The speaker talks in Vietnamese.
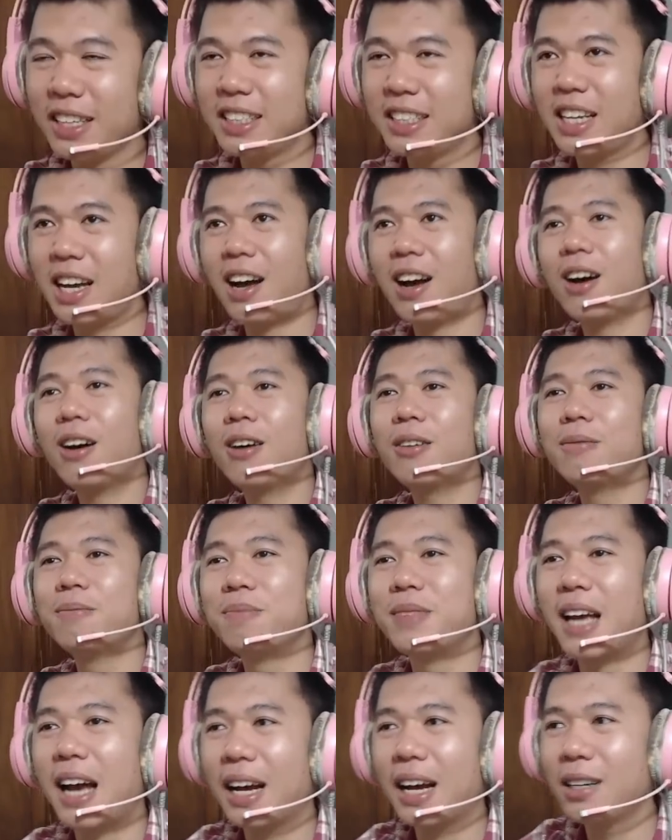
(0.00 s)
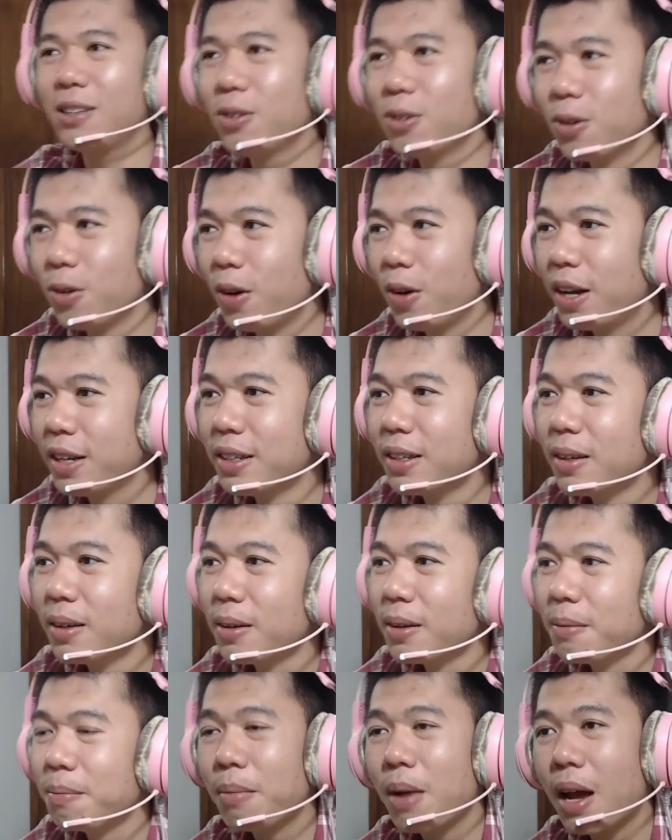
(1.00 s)
xong, thắng luôn.
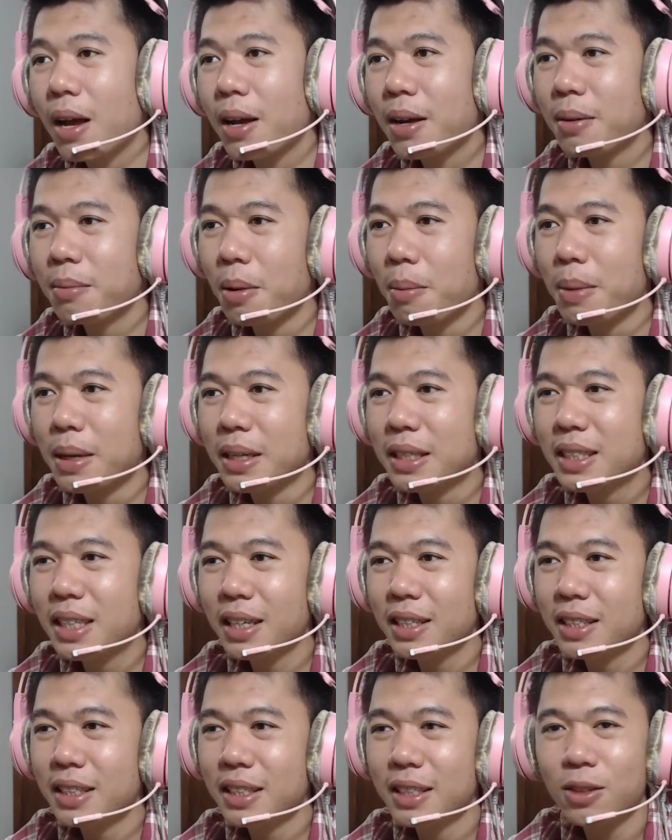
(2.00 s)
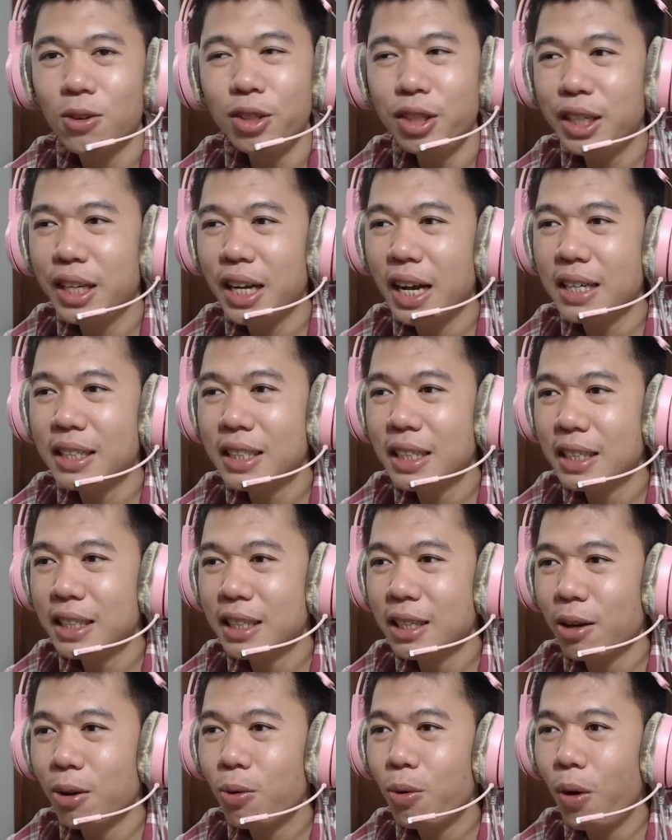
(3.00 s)
May mà mình xin có tiền, xin
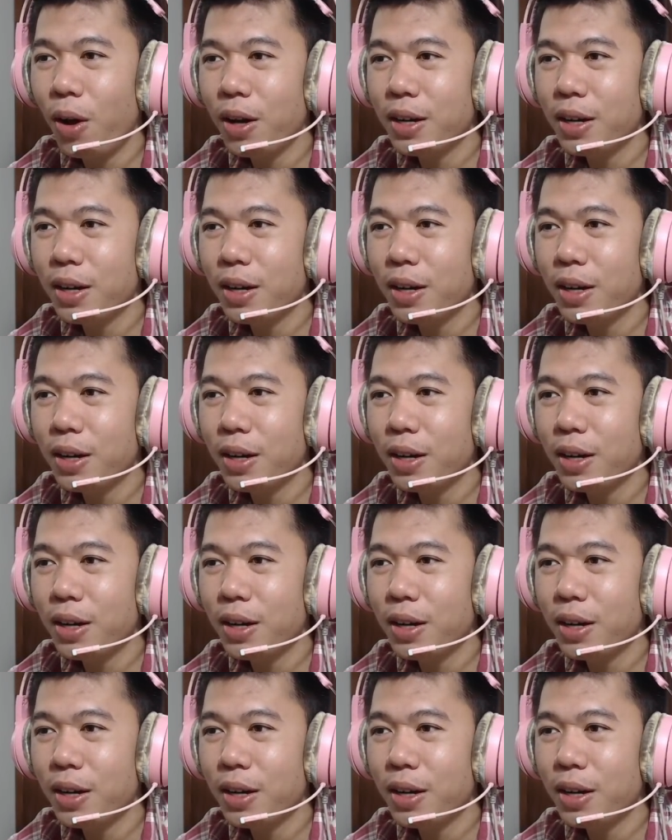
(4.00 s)
nhiều quân